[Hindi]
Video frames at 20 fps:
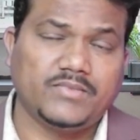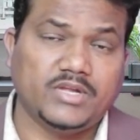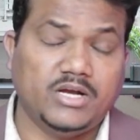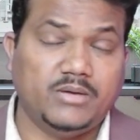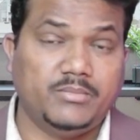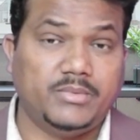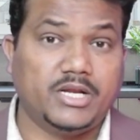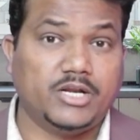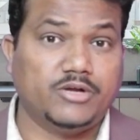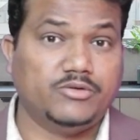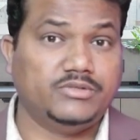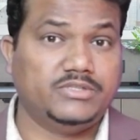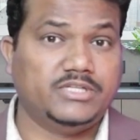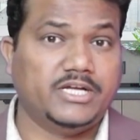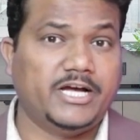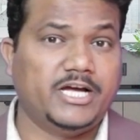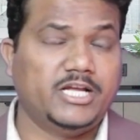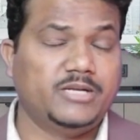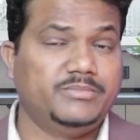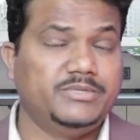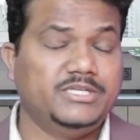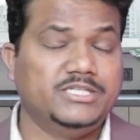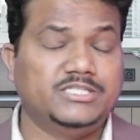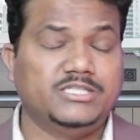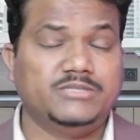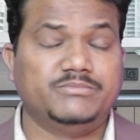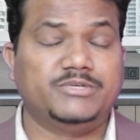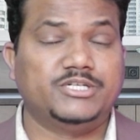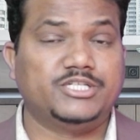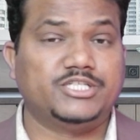हमारा उद्धार भी
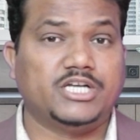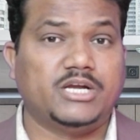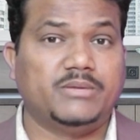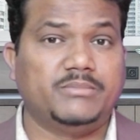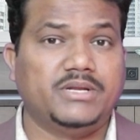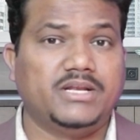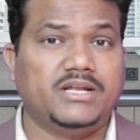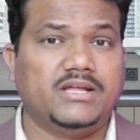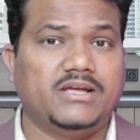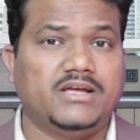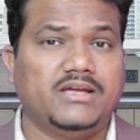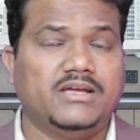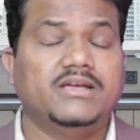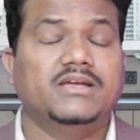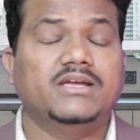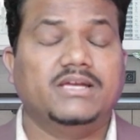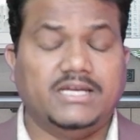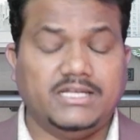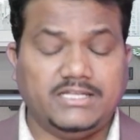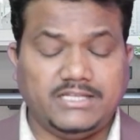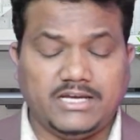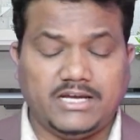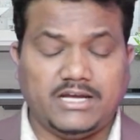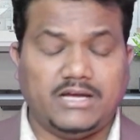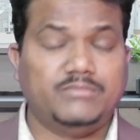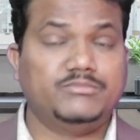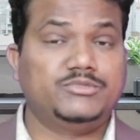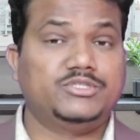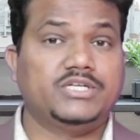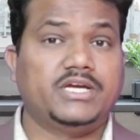इसी पर शामिल है यदि
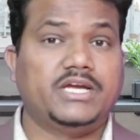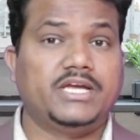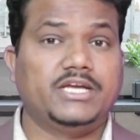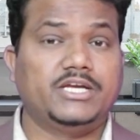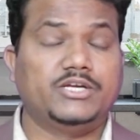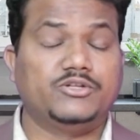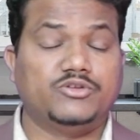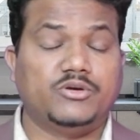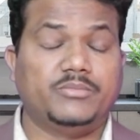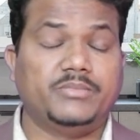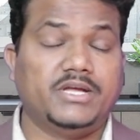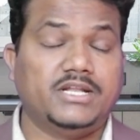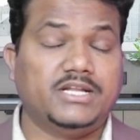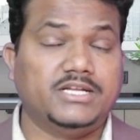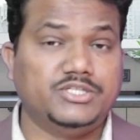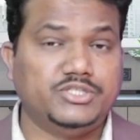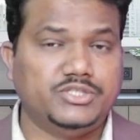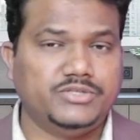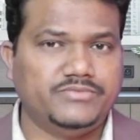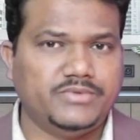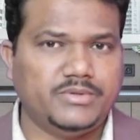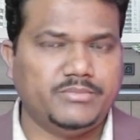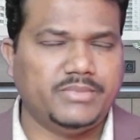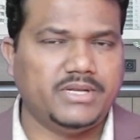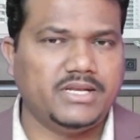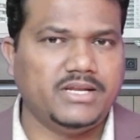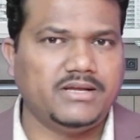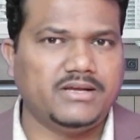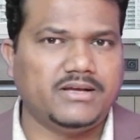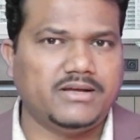हम चाहेंगे तो हमें अनंत जीवन
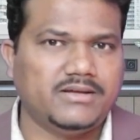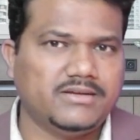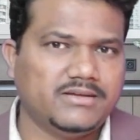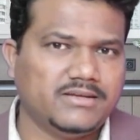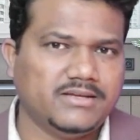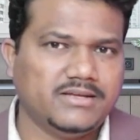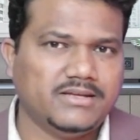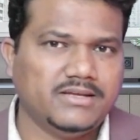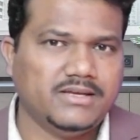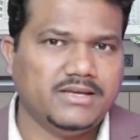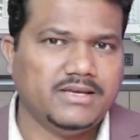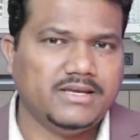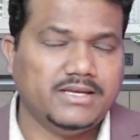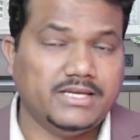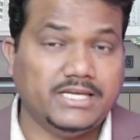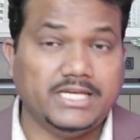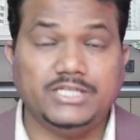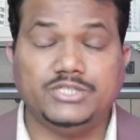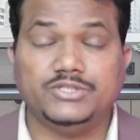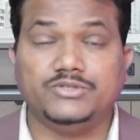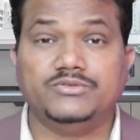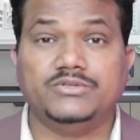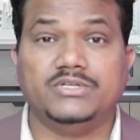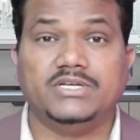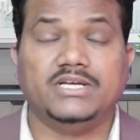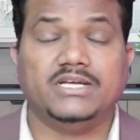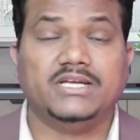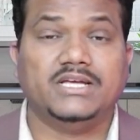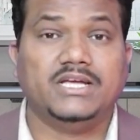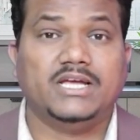मिलेगा यीशु
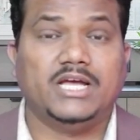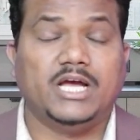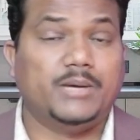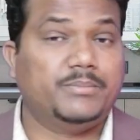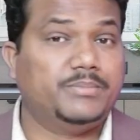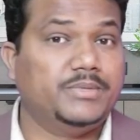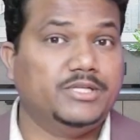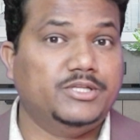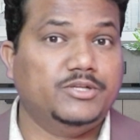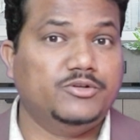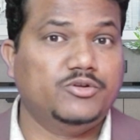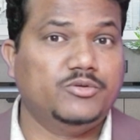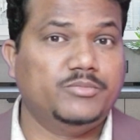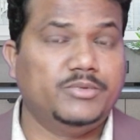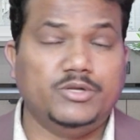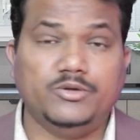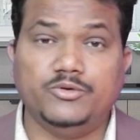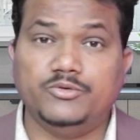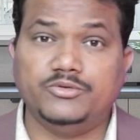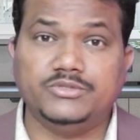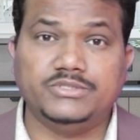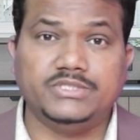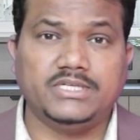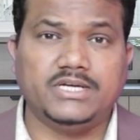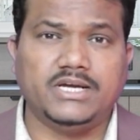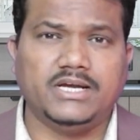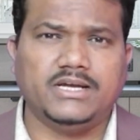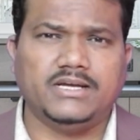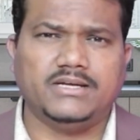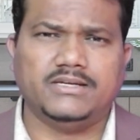ने अपने दिनों में लोगों से
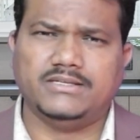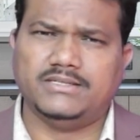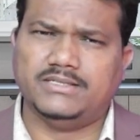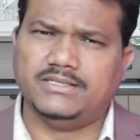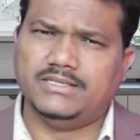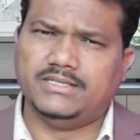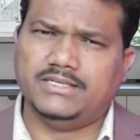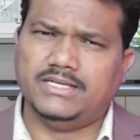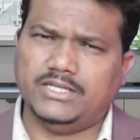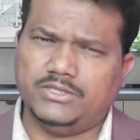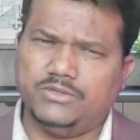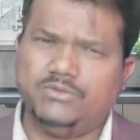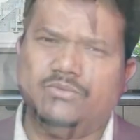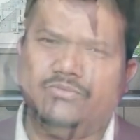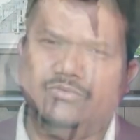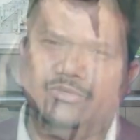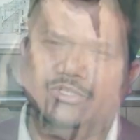कहा यदि तुम